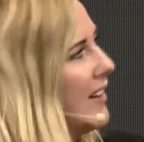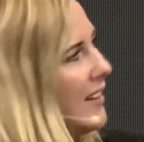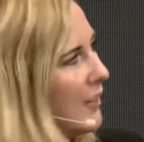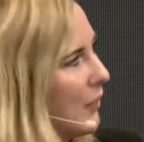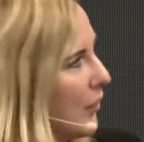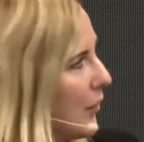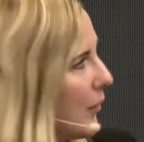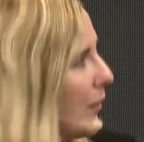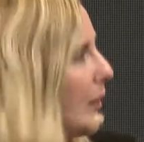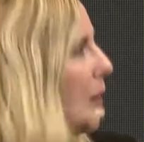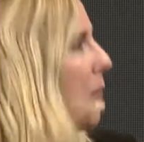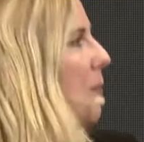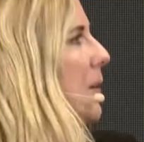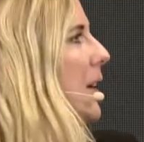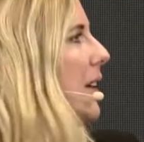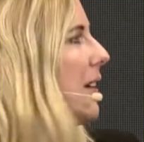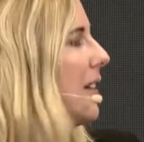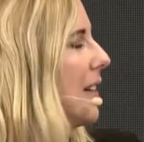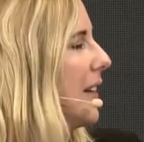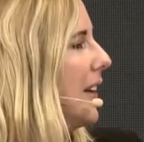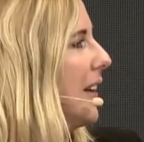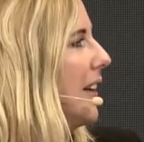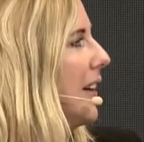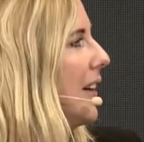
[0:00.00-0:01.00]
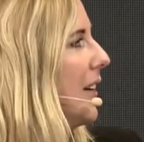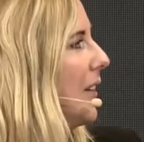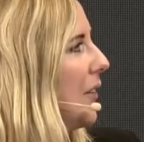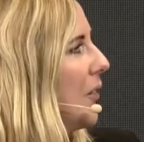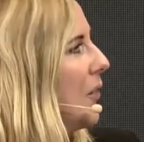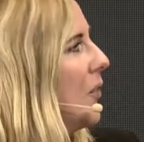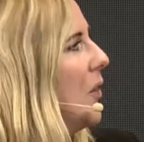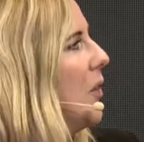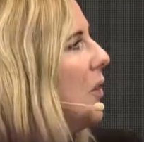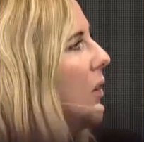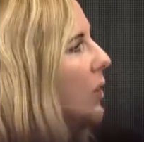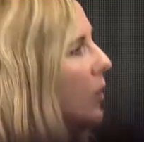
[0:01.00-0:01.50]
unser Bier trinken.
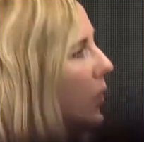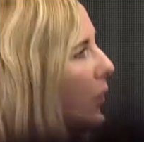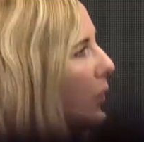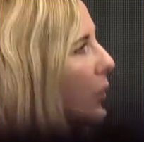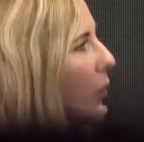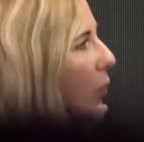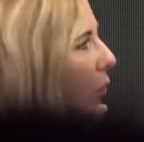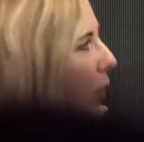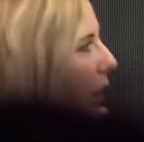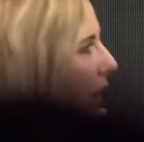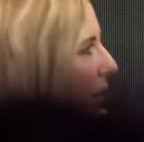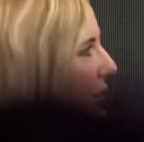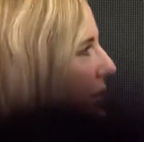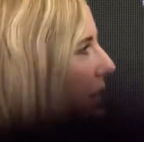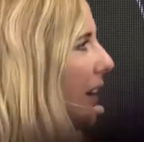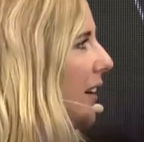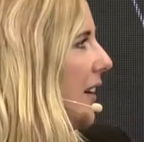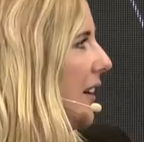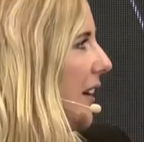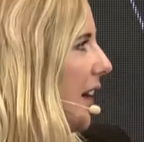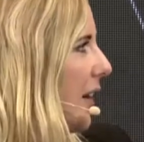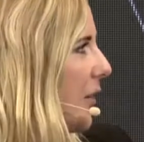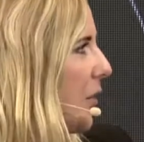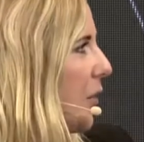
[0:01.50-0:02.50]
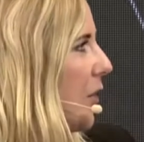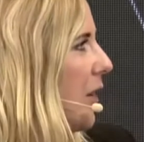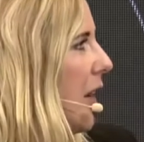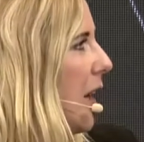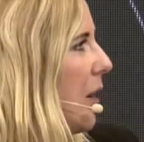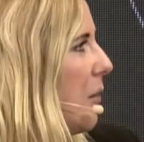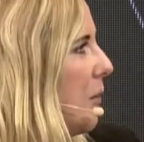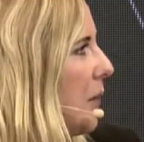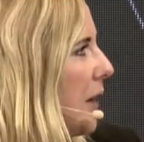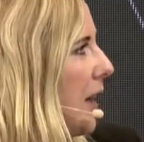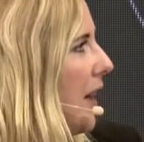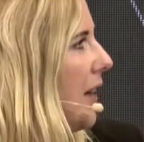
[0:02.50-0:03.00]
Und so haben wir dann die nationale
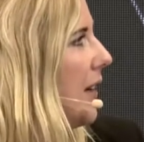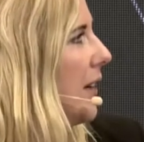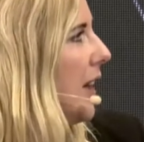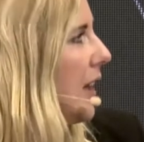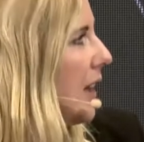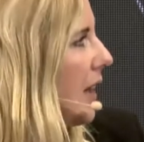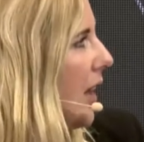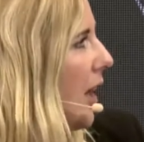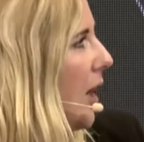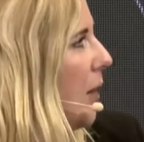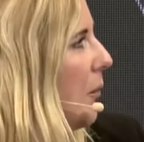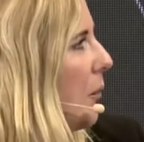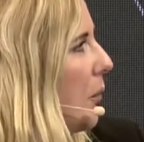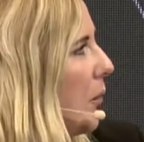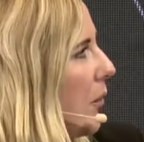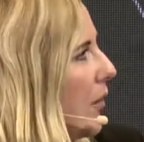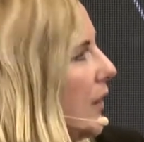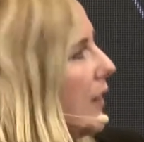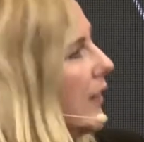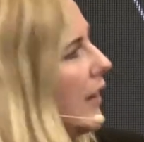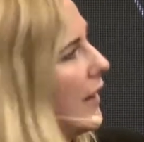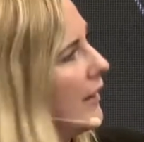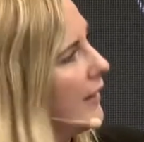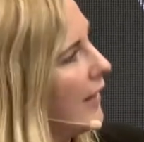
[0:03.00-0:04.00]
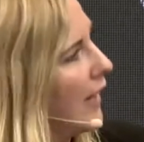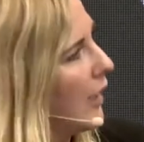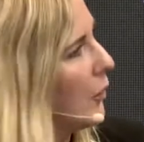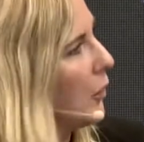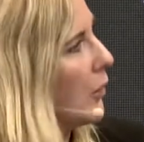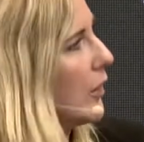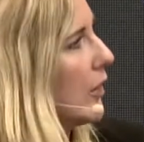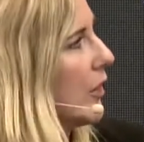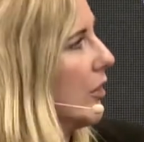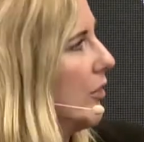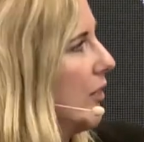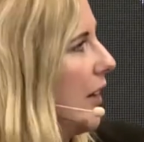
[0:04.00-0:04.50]
Bekanntheit gehabt ja. und sind dann
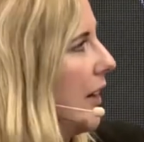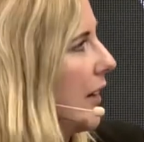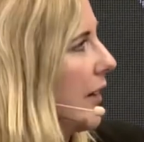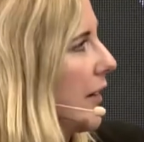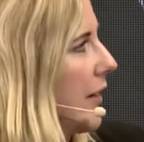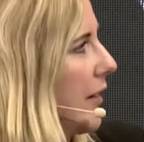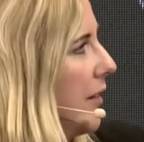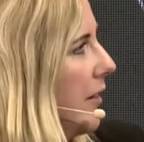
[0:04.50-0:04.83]
dadurch gewachsen.